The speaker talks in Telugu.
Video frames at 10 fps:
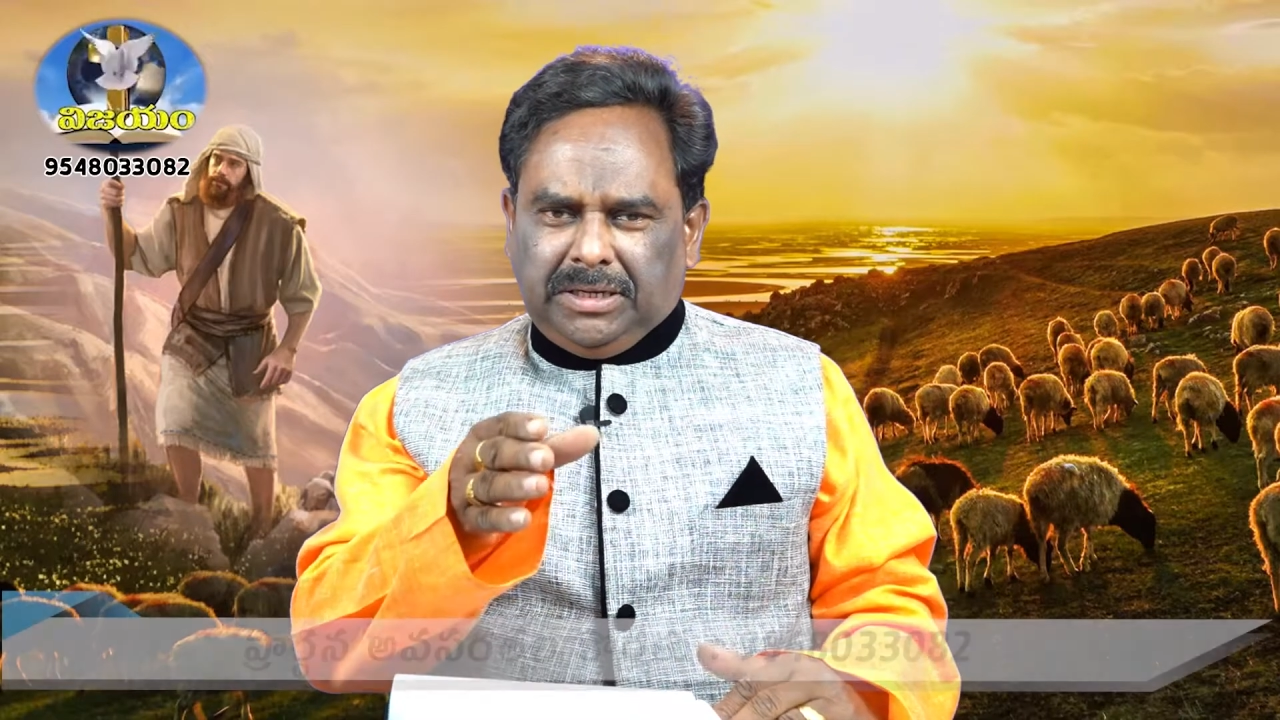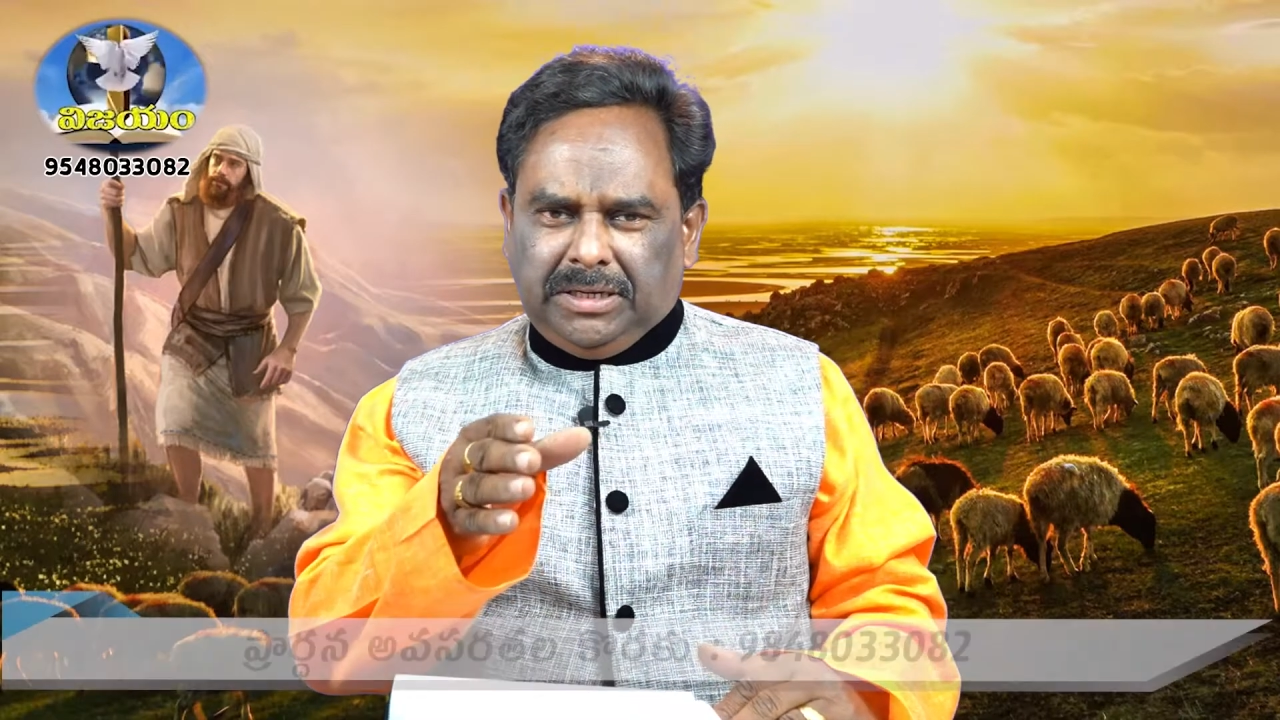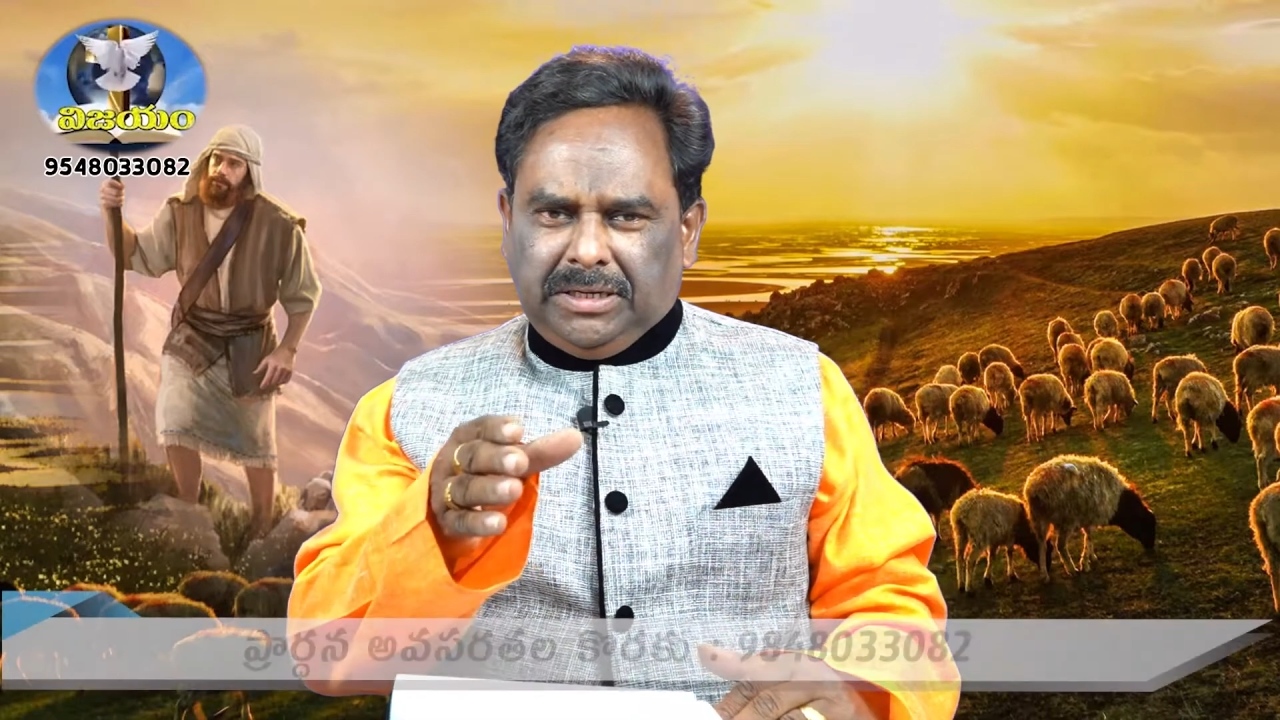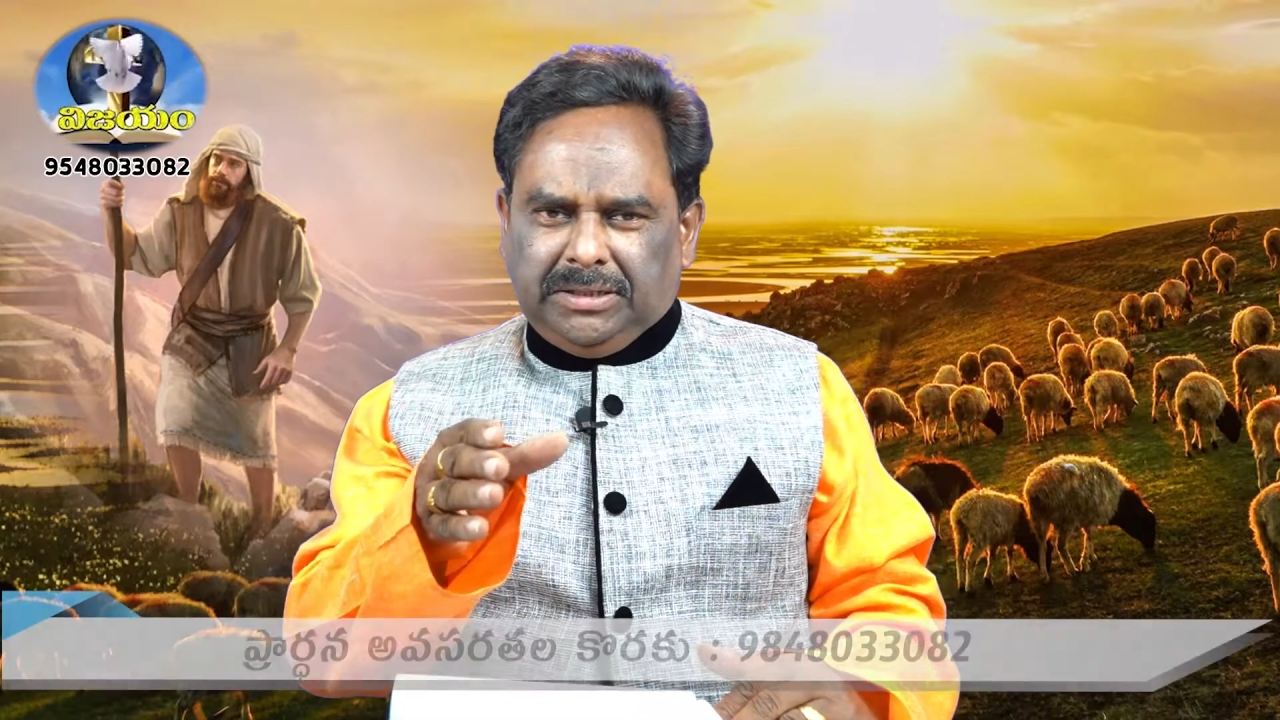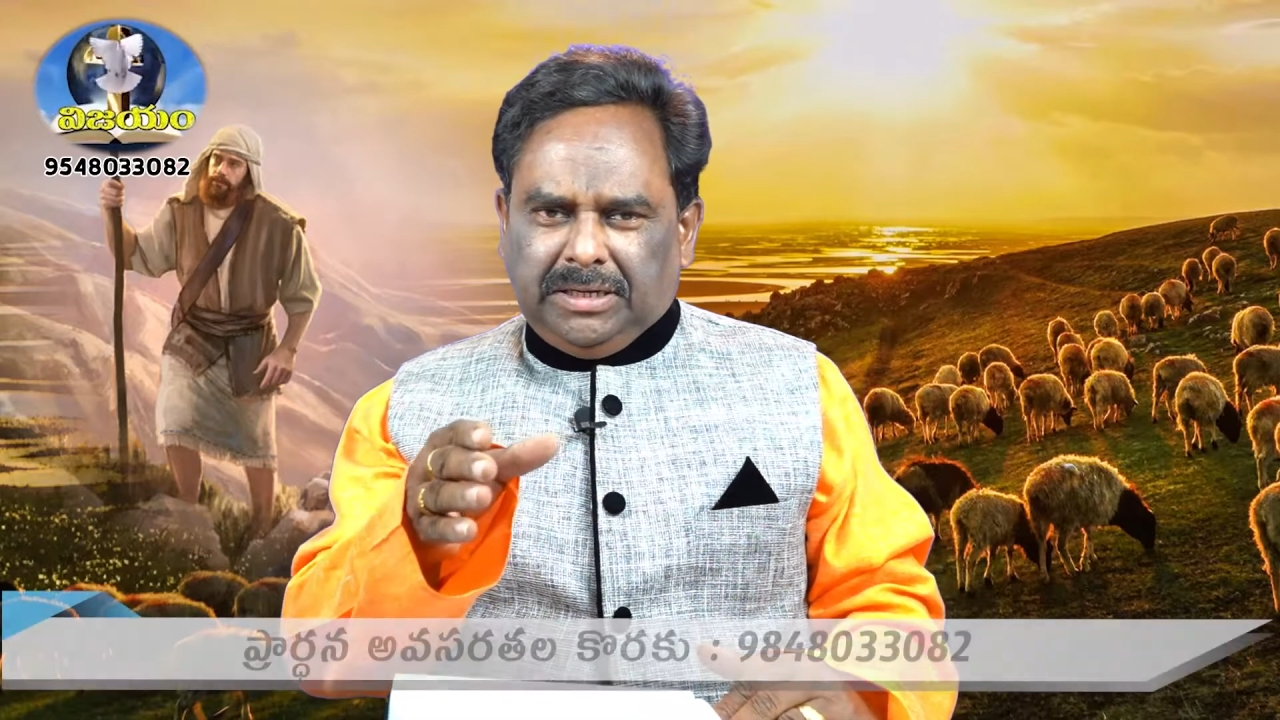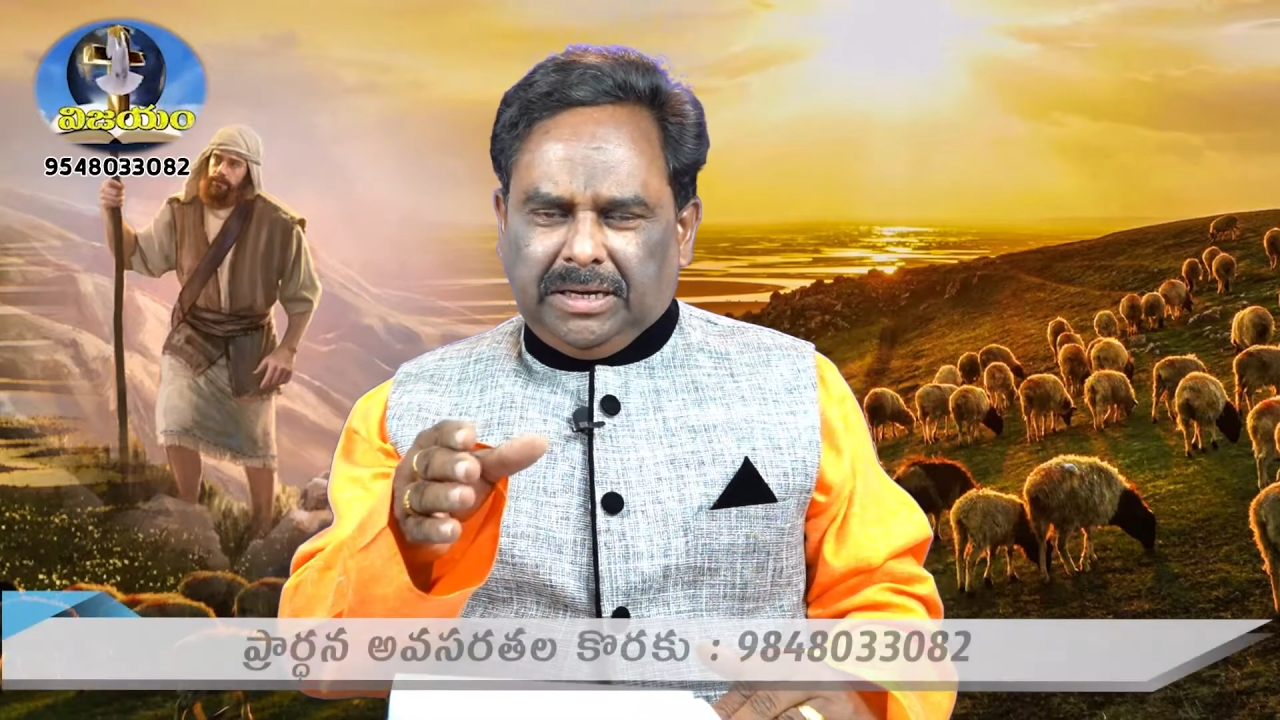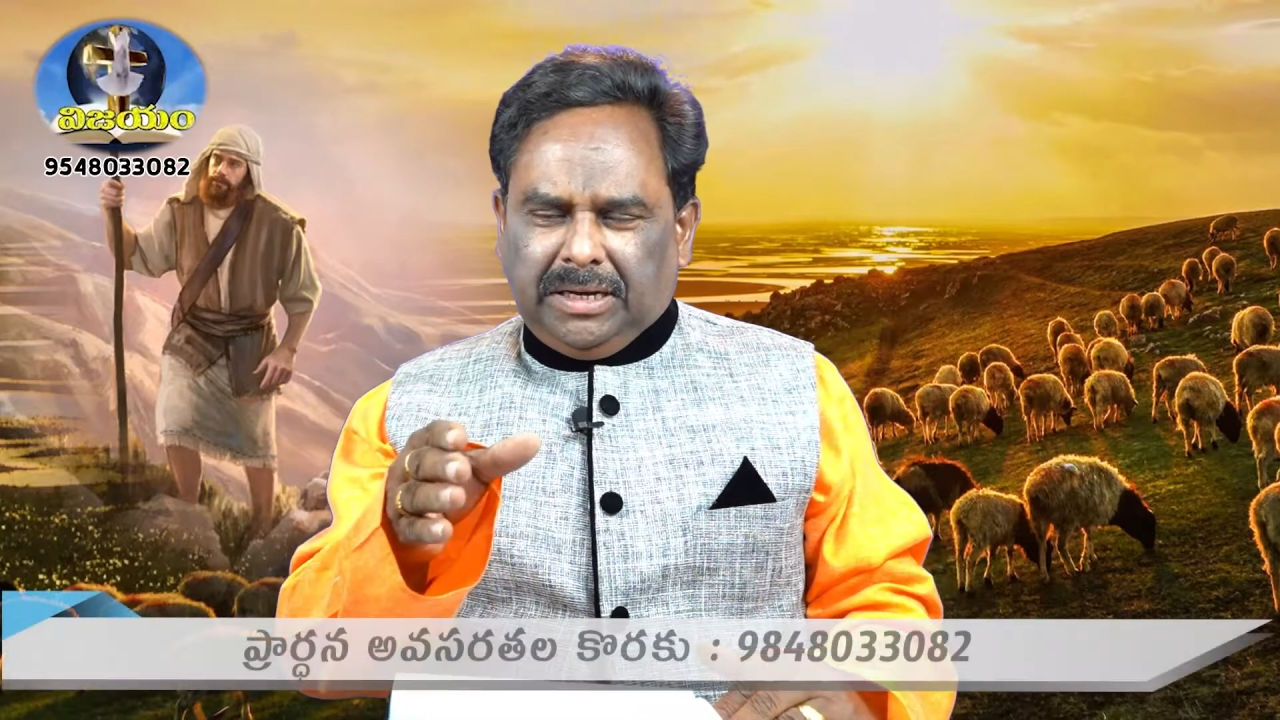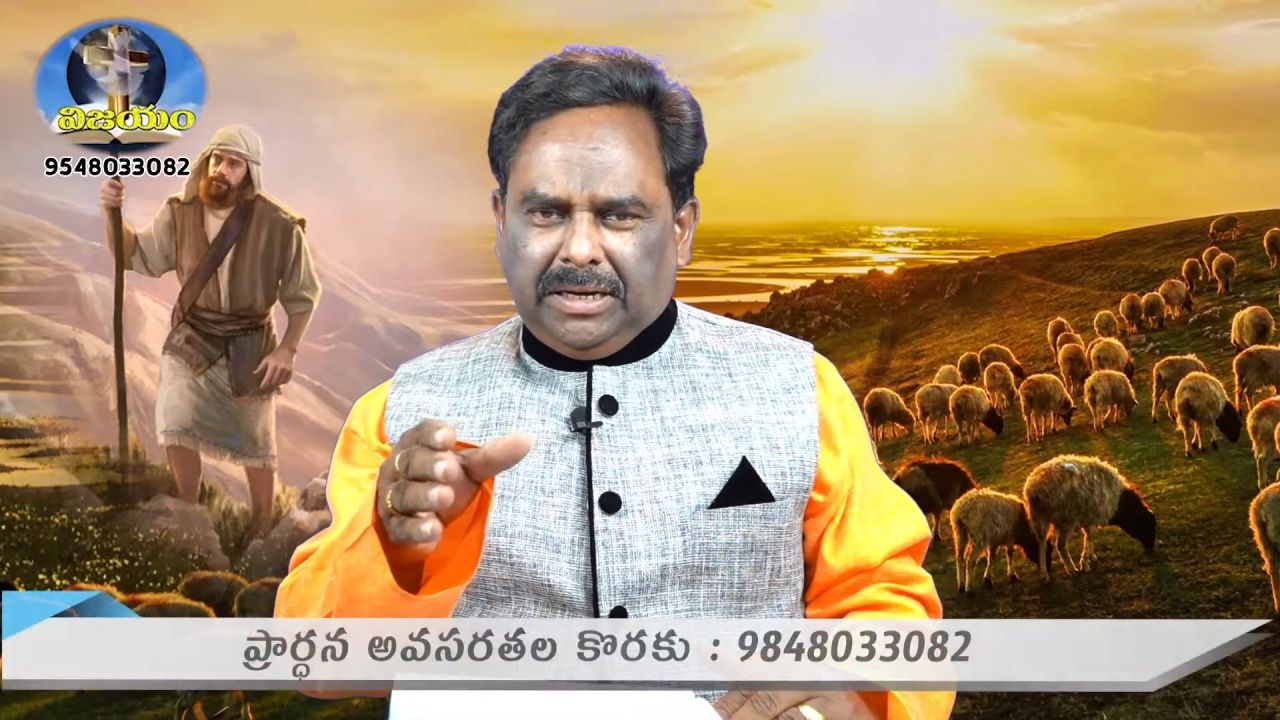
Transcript: ఈ రీతిగా